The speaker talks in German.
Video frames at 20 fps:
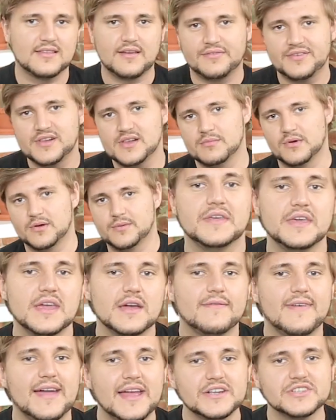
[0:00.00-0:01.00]
dieser Filme.
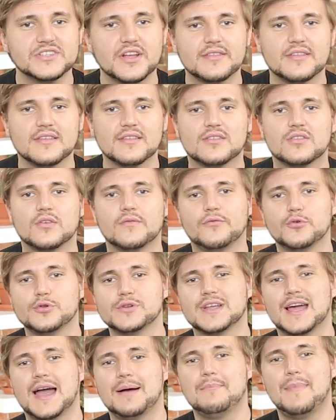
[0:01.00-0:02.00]
The Avengers ist
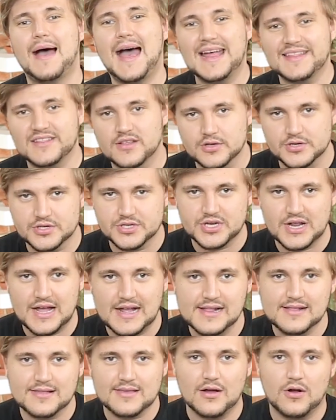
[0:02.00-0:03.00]
sowohl dramatisch
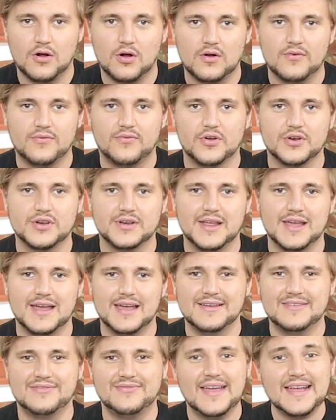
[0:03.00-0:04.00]
als auch von
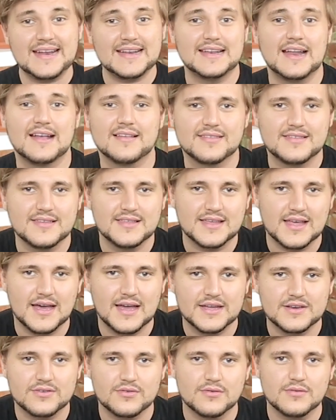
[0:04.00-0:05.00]
der
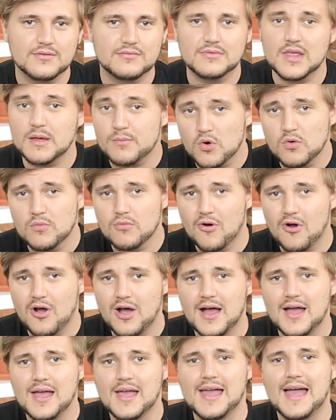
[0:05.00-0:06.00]
Effektlastigkeit und dem
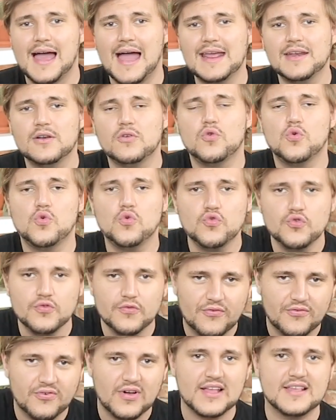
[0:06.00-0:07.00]
Humor ein
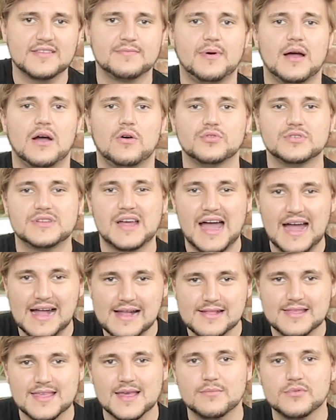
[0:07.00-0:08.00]
unfassbar
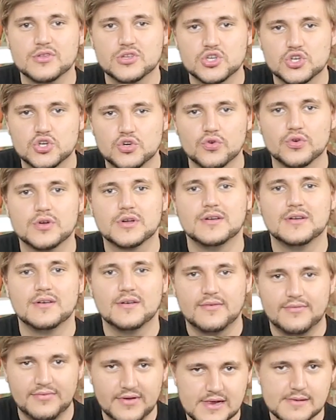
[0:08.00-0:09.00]
unterhaltsames Stück
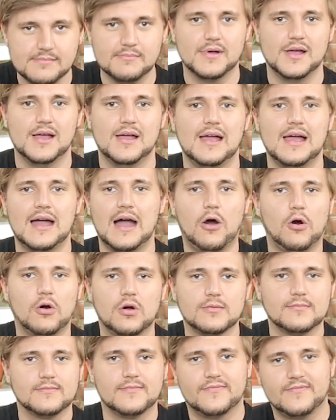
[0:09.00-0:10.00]
Film.
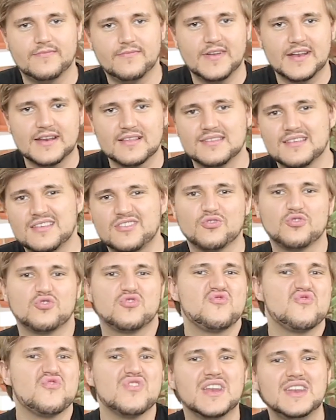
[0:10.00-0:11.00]
Auch wenn es nicht so
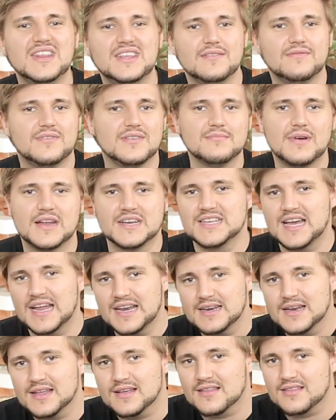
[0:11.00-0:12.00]
gritty wie manch
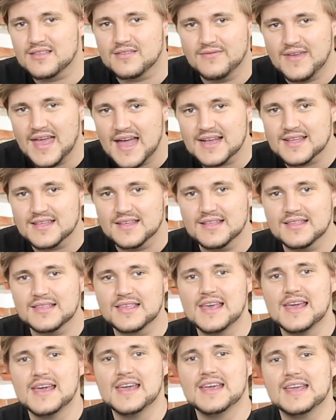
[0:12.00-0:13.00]
anderes Werk
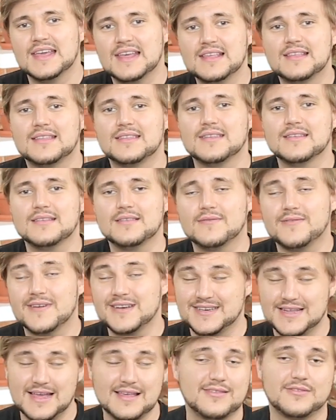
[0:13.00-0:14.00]
ist, ist es
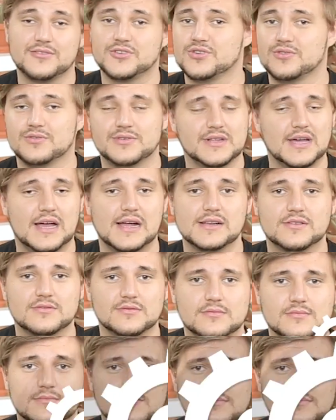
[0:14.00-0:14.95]
fantastische Unterhaltung.